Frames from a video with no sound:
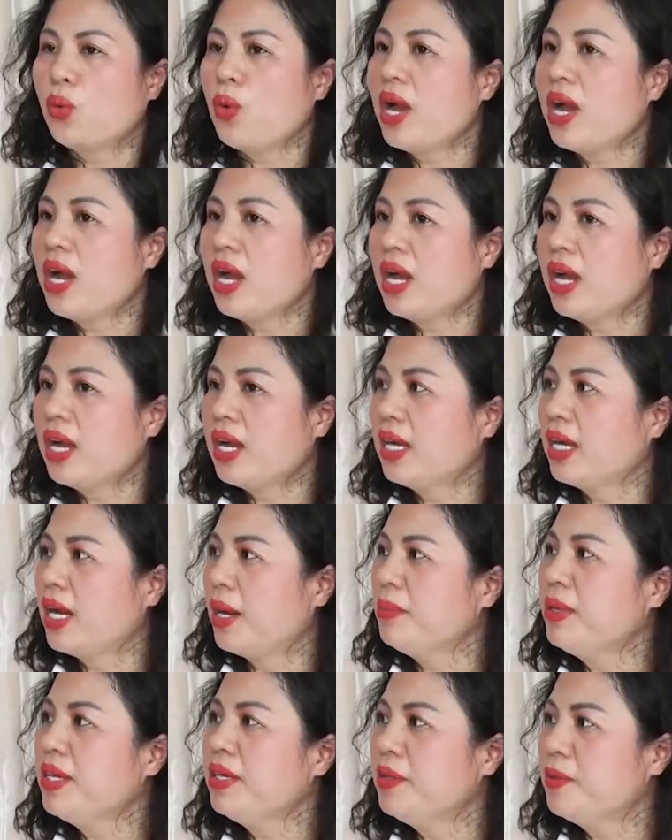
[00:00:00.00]
Qua
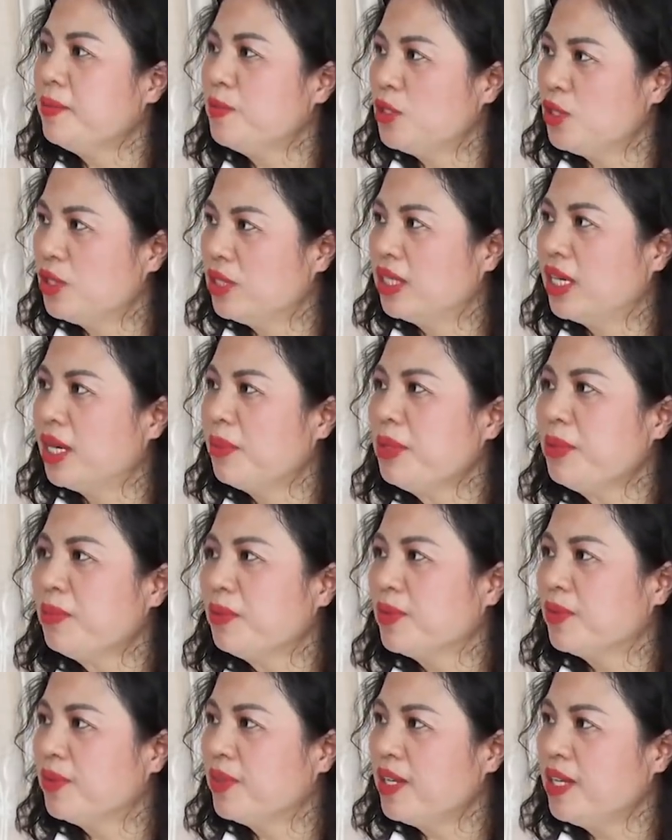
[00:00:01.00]
khám nghiệm hiện trường, khám
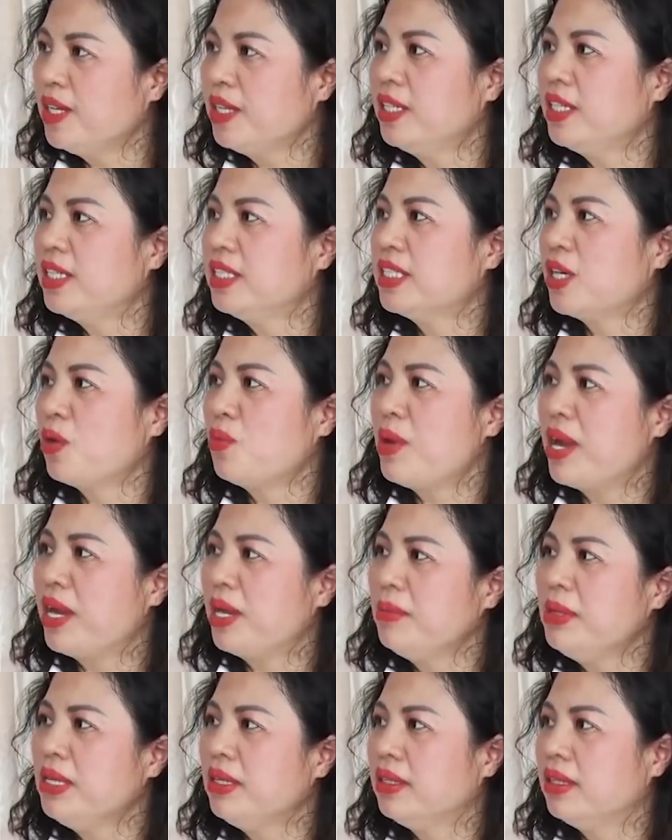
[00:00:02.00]
nghiệm tử thi thì cháu
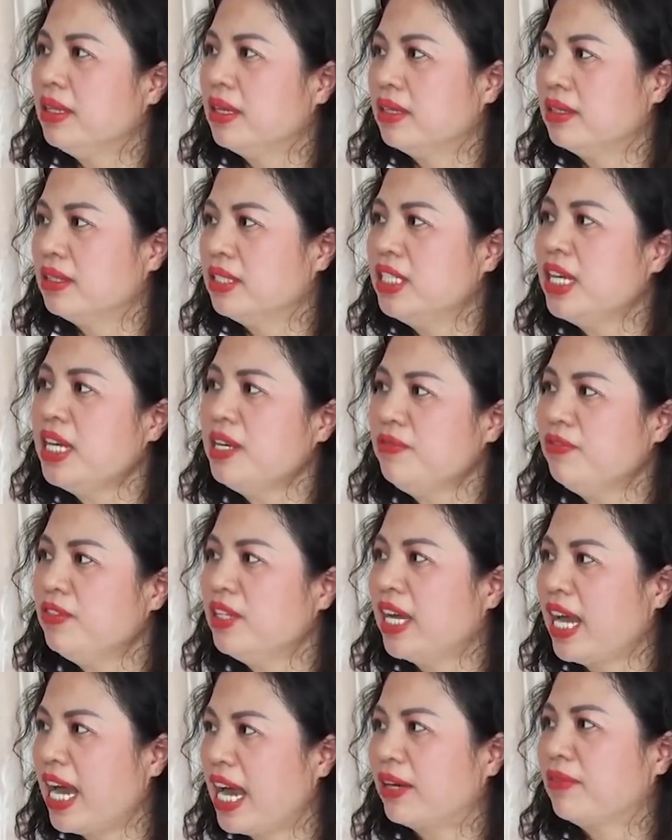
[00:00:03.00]
bé bị chết
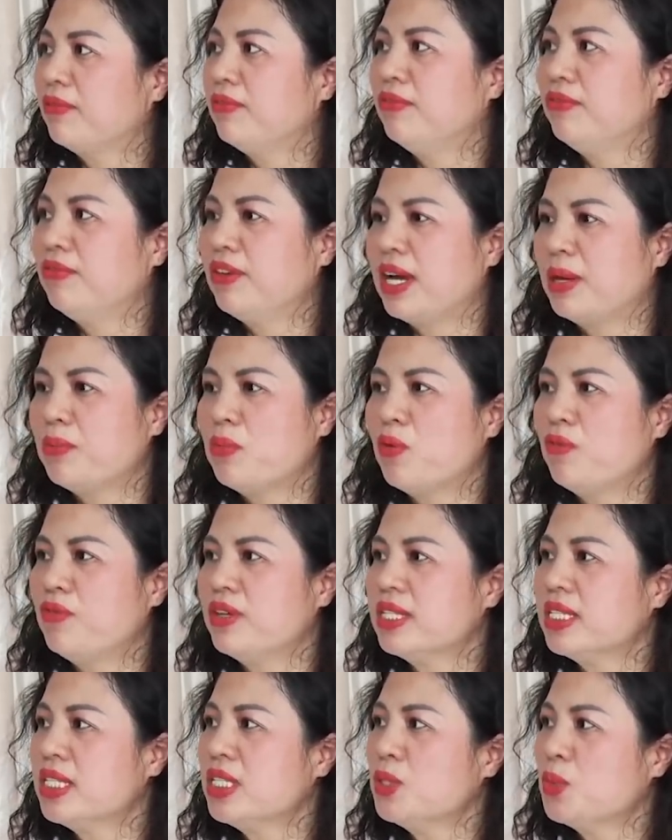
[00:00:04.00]
vì ngạt và bộ
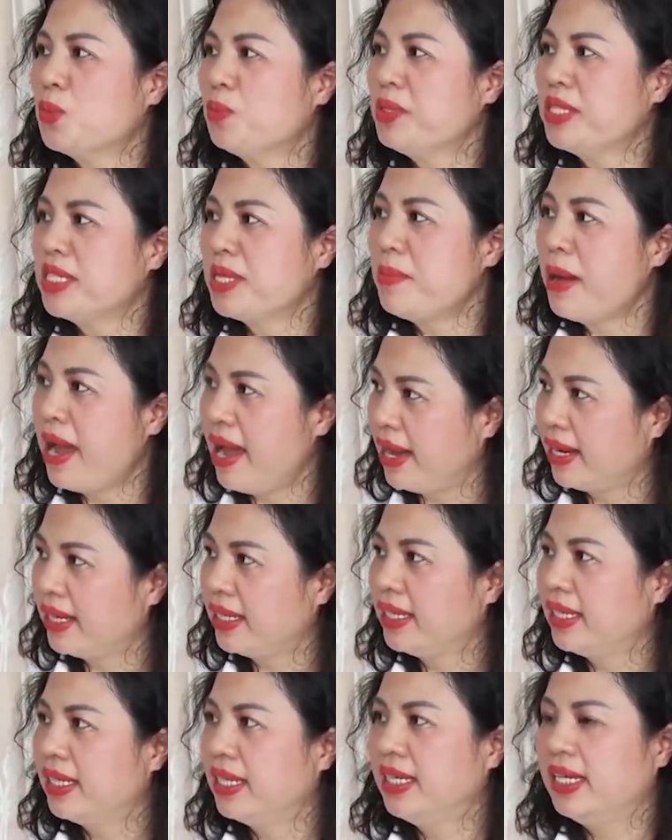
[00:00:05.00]
phận sinh dục bị xâm hại.
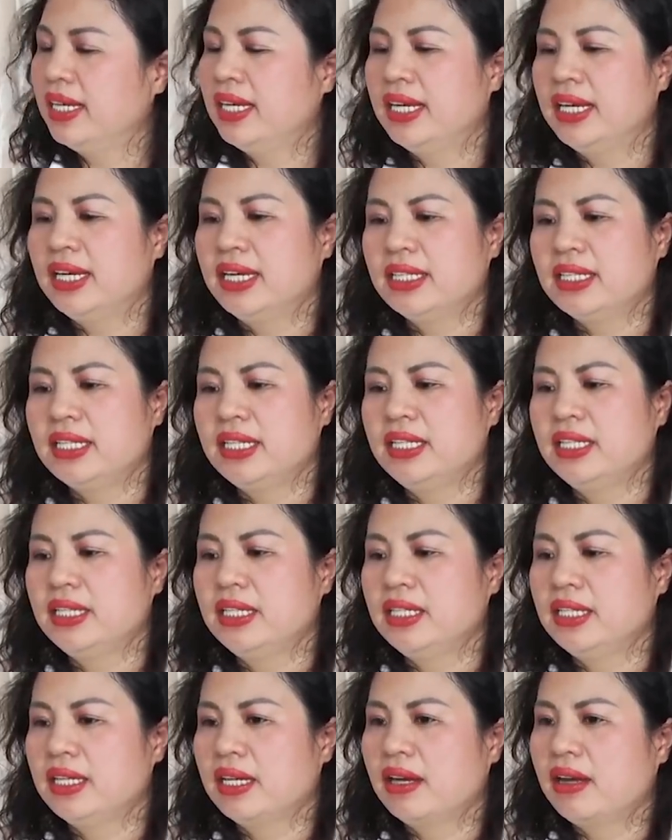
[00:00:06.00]

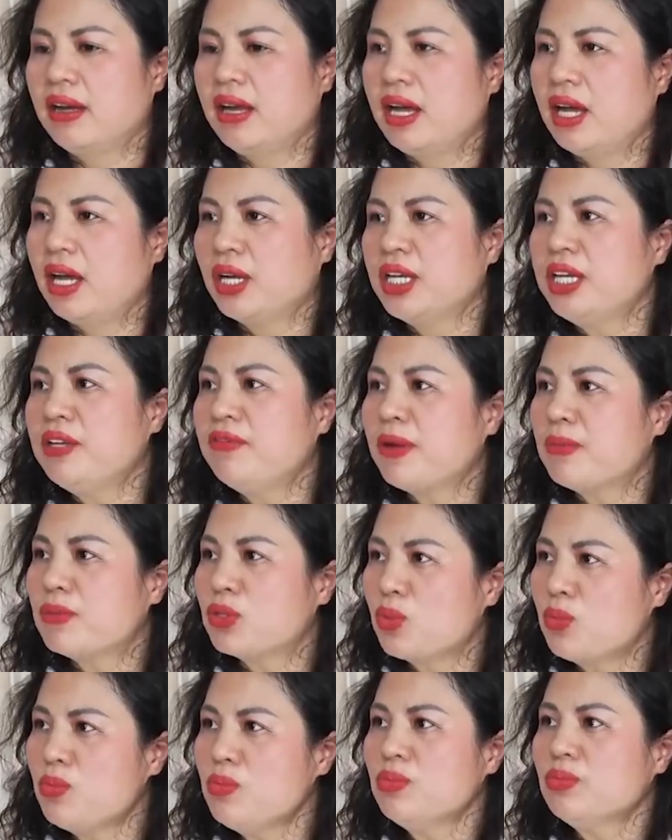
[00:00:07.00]
Thì nghi
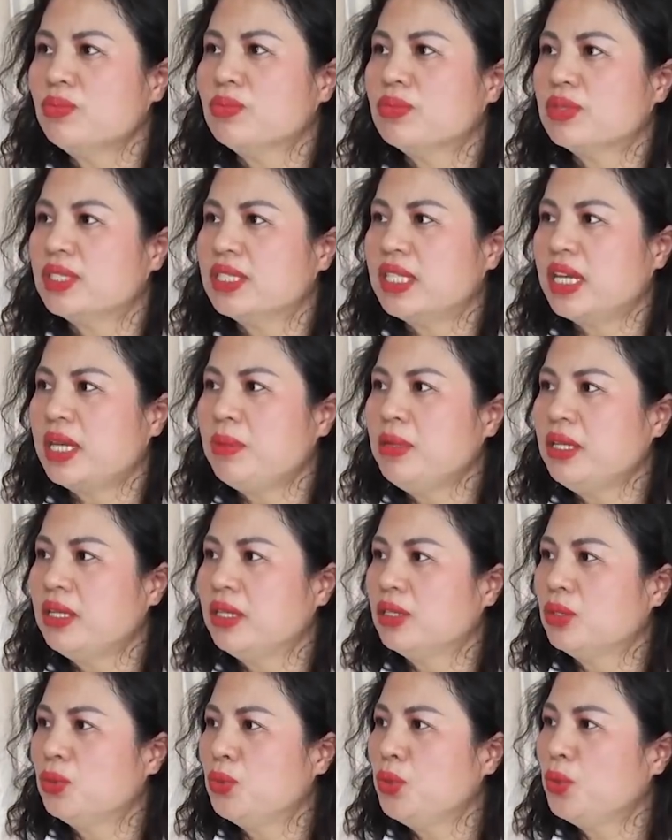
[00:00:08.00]
phạm Dũng sẽ
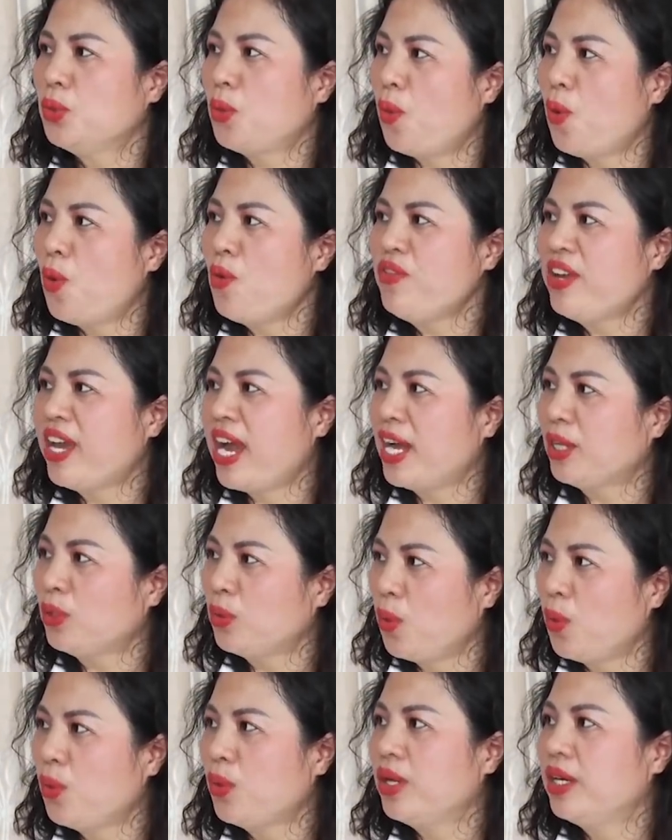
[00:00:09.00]
bị truy tố về hai
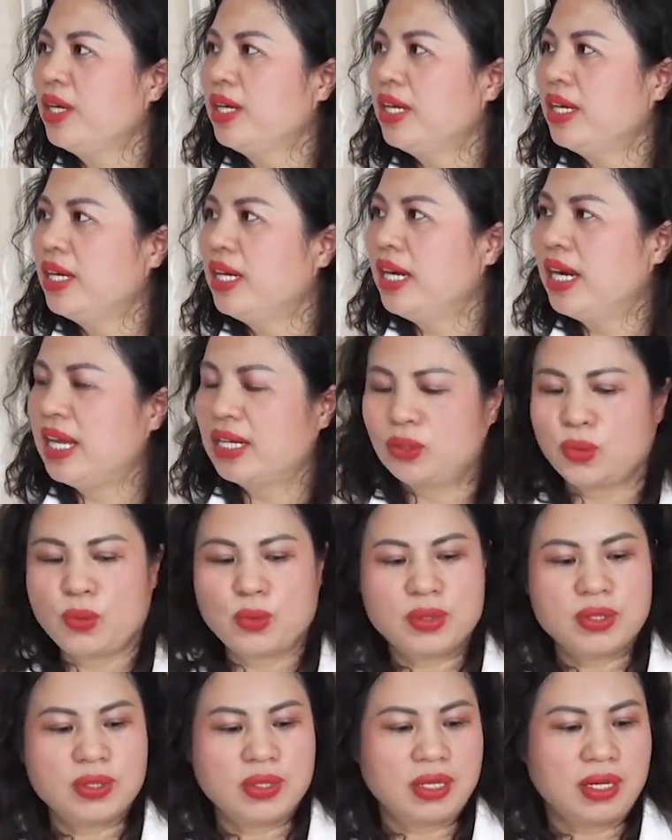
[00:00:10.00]
tội là
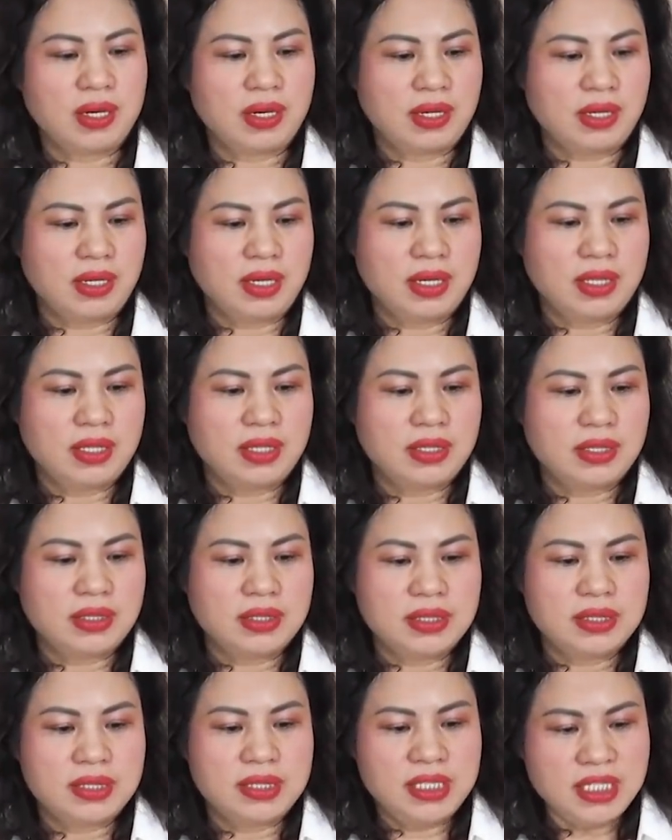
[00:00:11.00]
tội
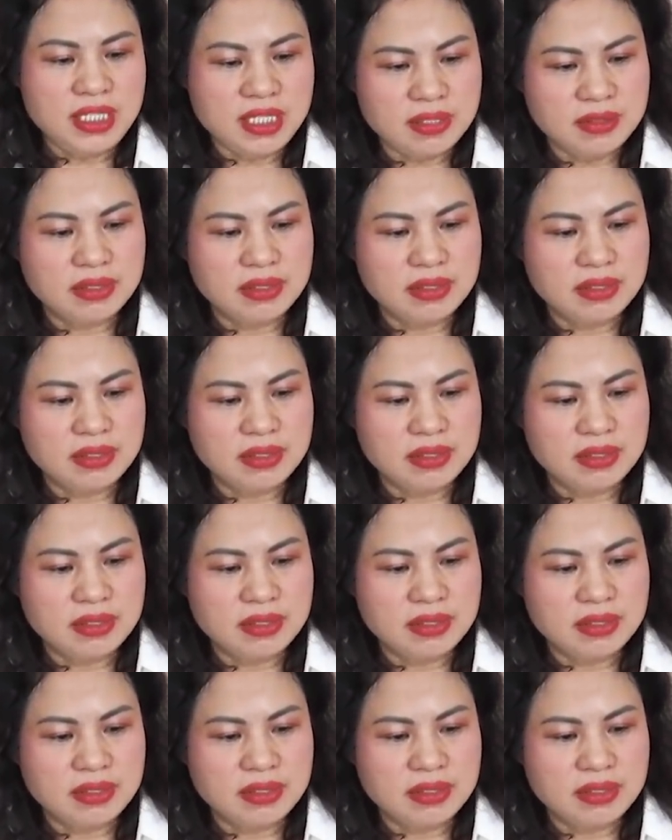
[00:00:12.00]
giết